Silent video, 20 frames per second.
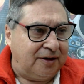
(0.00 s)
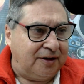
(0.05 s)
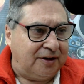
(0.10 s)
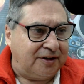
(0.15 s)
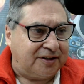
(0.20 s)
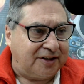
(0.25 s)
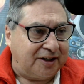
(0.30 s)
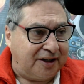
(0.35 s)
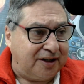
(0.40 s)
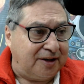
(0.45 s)

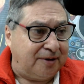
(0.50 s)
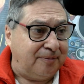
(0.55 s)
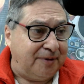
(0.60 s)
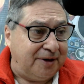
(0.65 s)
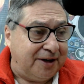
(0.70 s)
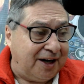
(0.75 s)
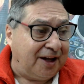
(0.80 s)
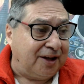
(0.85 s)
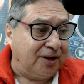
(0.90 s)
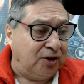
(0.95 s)
seguir
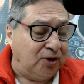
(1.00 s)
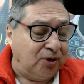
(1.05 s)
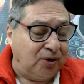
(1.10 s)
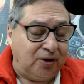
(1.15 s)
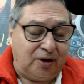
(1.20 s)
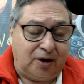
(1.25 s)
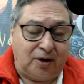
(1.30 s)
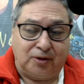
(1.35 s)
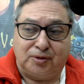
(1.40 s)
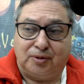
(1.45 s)
mirando
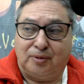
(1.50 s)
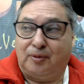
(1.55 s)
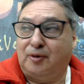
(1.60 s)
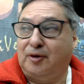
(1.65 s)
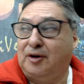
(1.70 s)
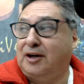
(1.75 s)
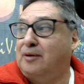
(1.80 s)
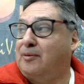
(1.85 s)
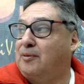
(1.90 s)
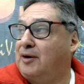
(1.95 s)

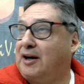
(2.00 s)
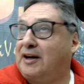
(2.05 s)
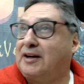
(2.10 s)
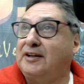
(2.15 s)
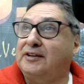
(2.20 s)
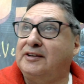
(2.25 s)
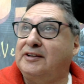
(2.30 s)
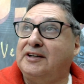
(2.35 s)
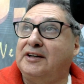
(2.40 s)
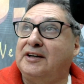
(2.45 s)
automovilismo en la
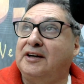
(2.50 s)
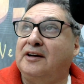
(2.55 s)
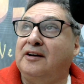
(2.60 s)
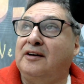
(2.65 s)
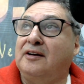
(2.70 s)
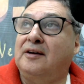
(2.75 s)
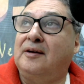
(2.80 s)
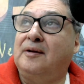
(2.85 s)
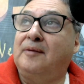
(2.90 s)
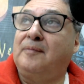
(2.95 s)

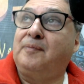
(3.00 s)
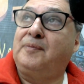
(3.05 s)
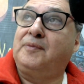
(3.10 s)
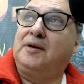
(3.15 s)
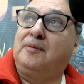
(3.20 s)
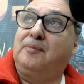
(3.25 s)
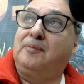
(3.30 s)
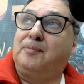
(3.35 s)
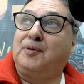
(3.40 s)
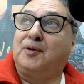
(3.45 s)
Argentina,
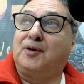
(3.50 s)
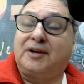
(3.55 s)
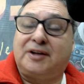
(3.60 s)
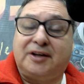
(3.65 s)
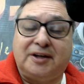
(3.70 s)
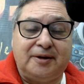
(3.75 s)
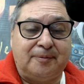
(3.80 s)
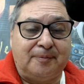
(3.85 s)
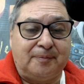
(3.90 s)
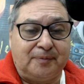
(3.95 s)

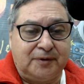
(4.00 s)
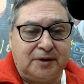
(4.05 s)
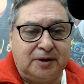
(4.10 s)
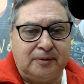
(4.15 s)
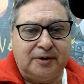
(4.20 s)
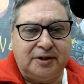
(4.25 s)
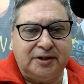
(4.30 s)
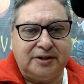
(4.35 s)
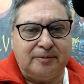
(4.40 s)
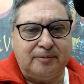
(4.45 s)
porque
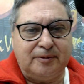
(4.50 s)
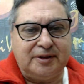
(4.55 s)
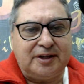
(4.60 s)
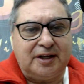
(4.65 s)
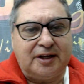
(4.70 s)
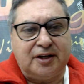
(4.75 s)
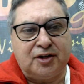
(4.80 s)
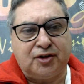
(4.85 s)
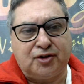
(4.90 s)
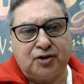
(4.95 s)
evidentemente
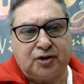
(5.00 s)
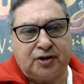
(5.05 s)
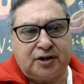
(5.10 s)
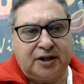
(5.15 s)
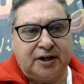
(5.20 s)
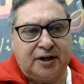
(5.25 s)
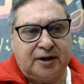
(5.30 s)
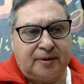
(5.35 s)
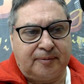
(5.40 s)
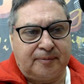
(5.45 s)
hay hechos
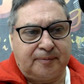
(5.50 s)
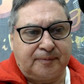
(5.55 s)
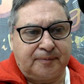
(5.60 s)
que